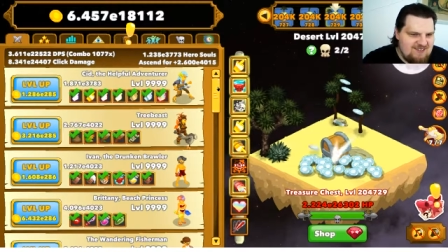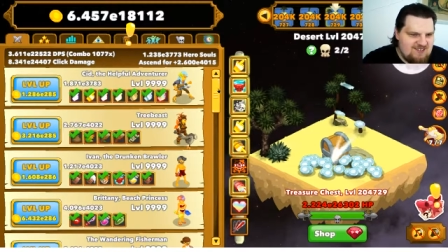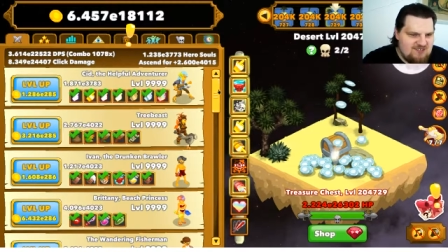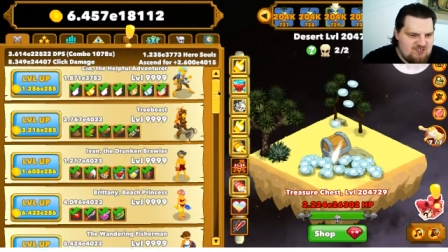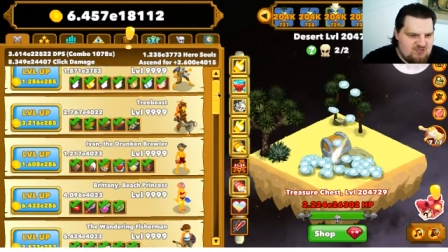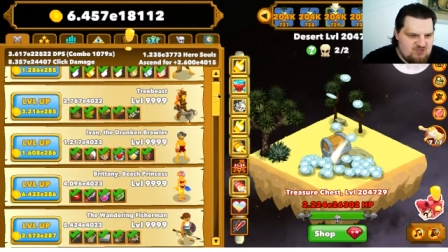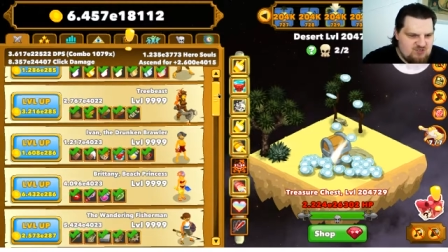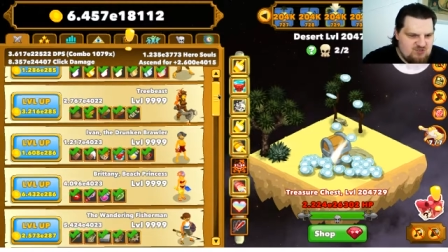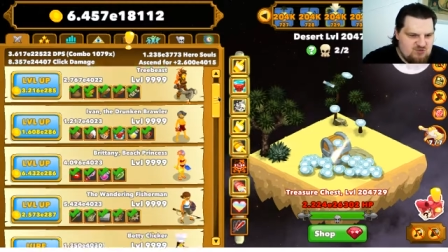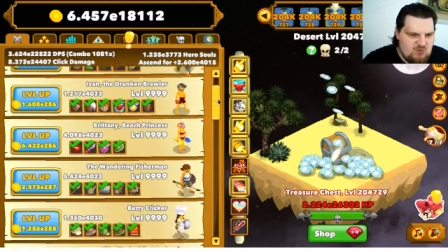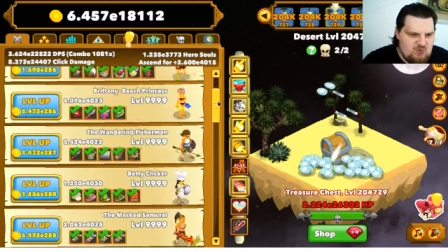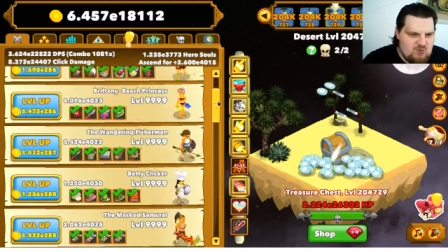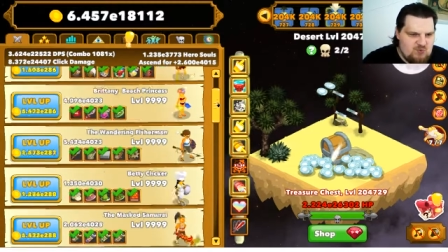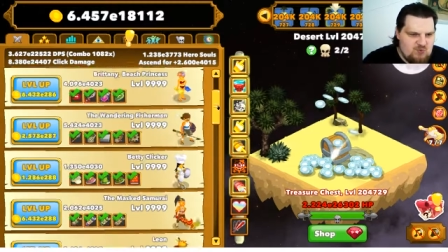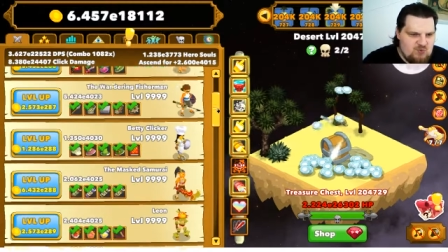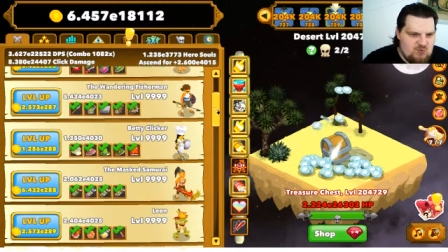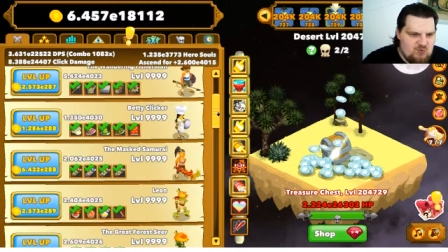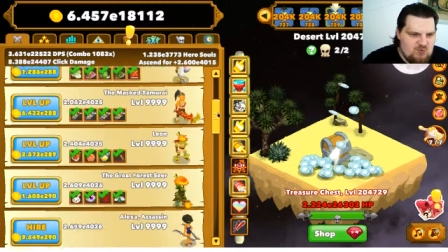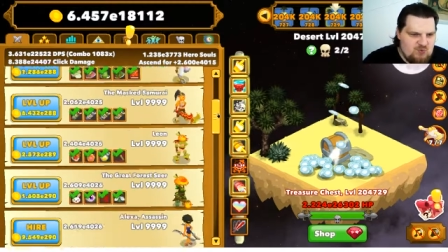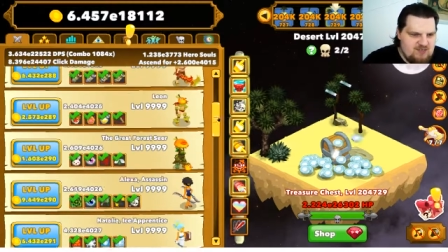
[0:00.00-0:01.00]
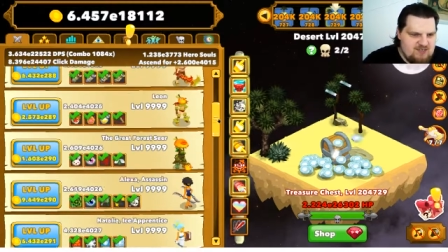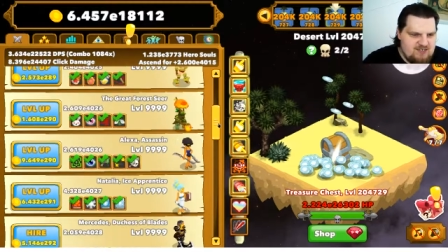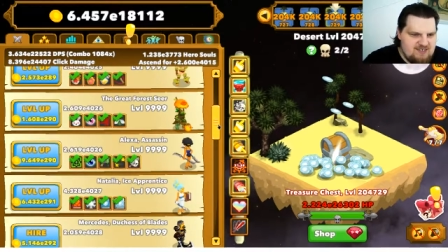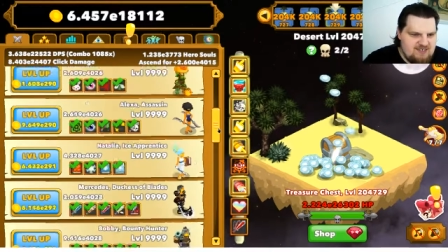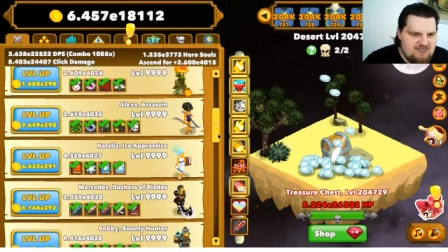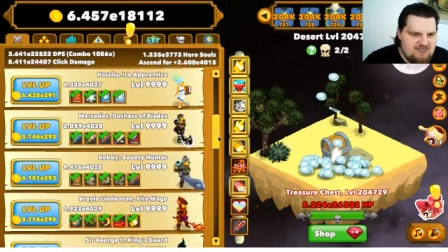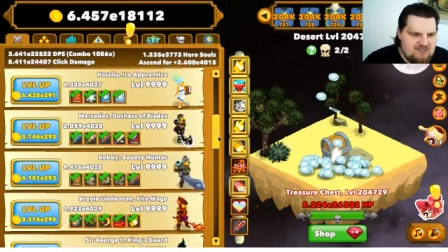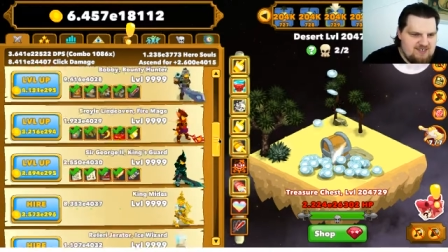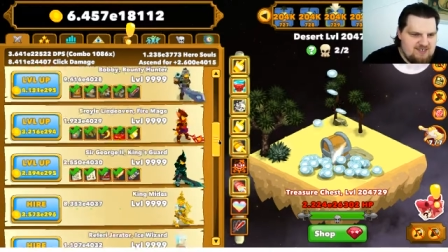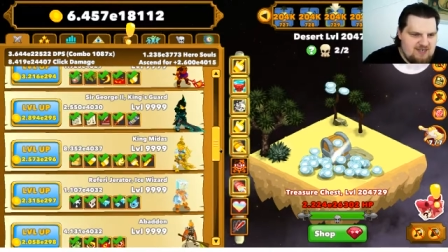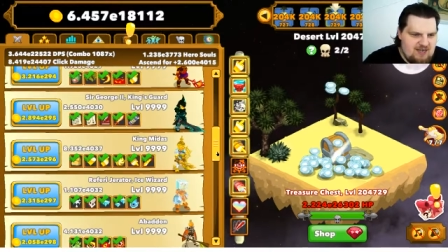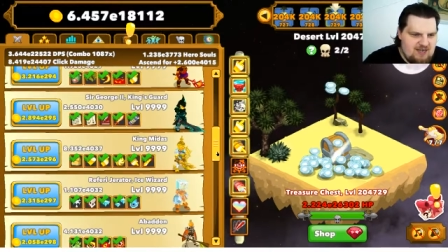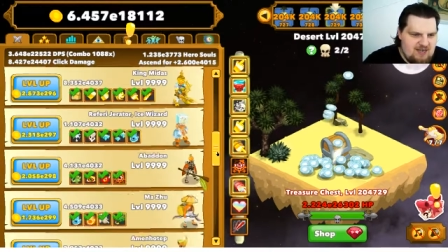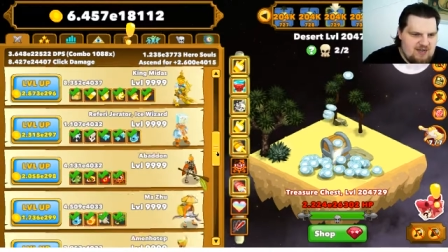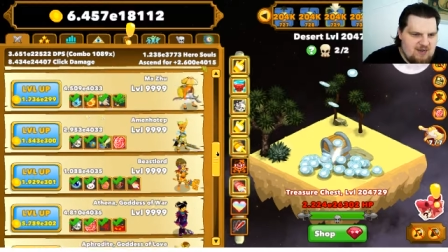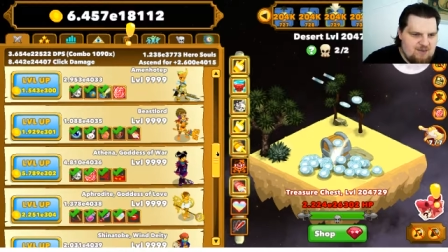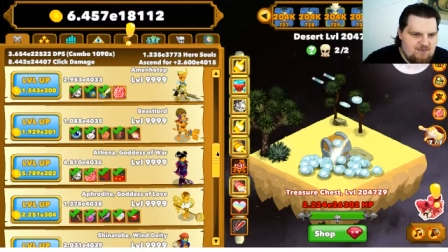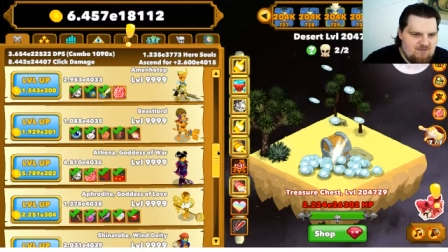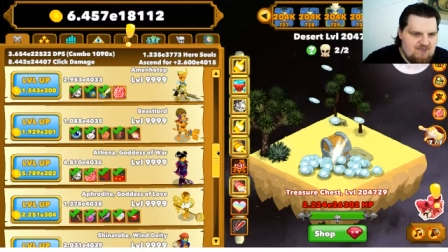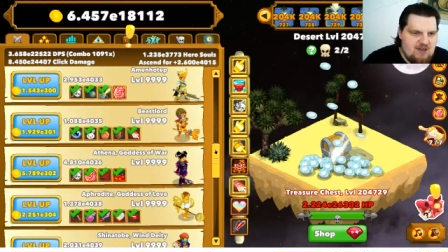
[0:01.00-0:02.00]
So, hier
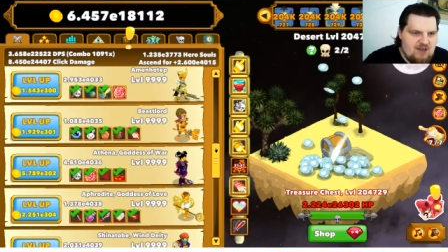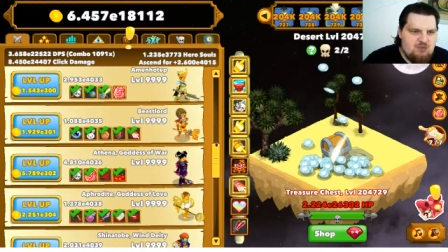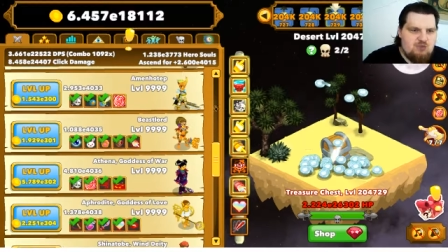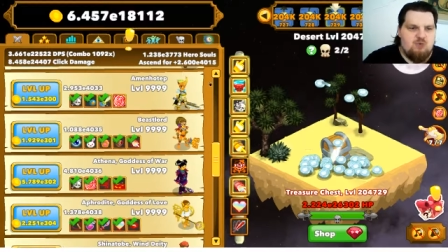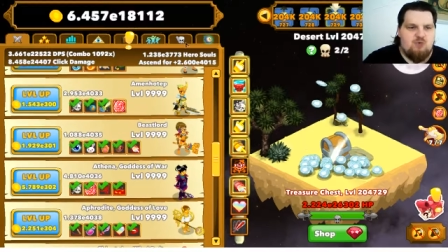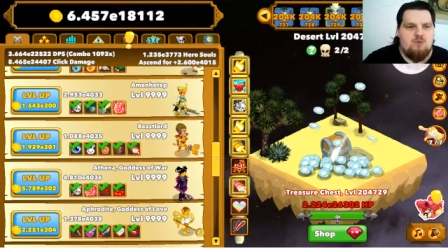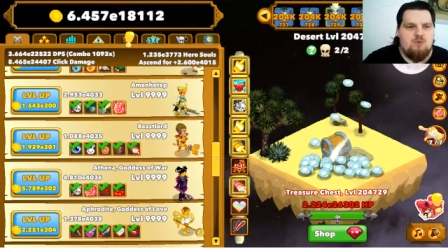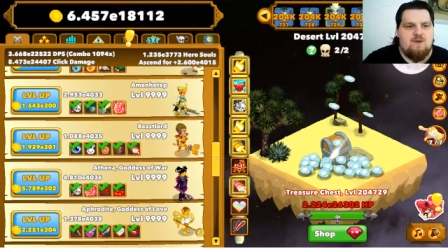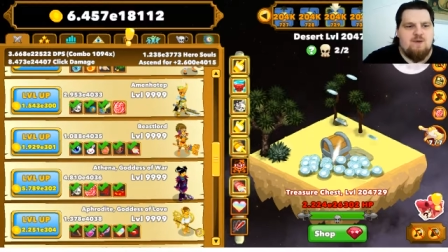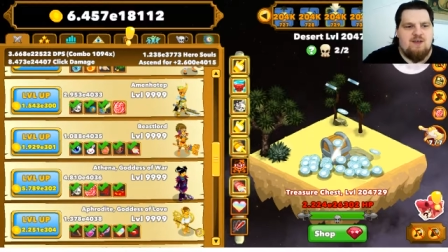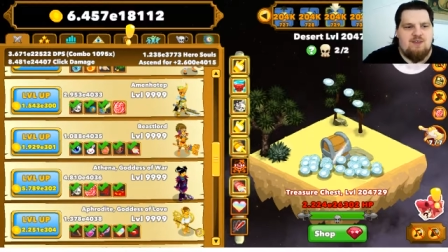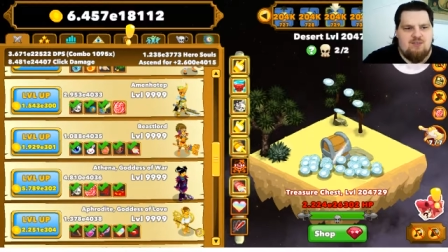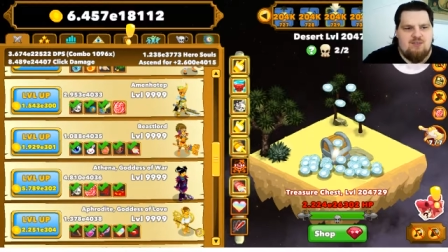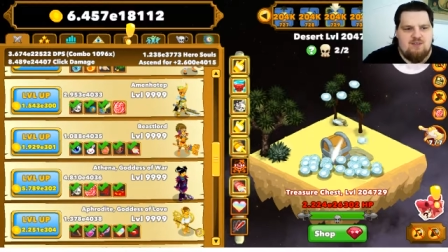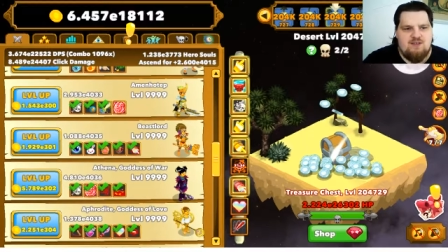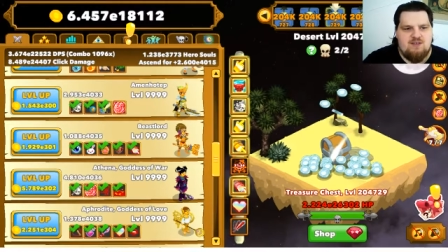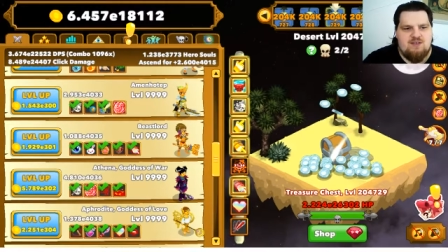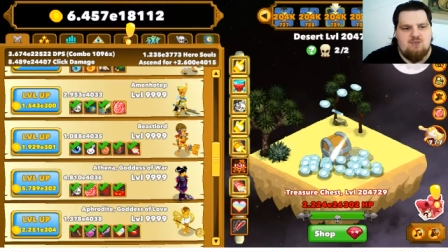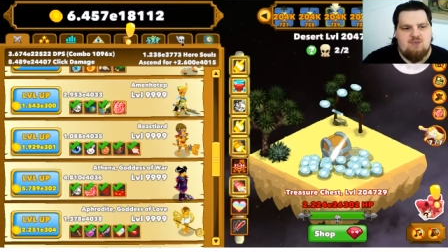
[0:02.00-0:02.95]
haben wir... Achso, übrigens, ne, das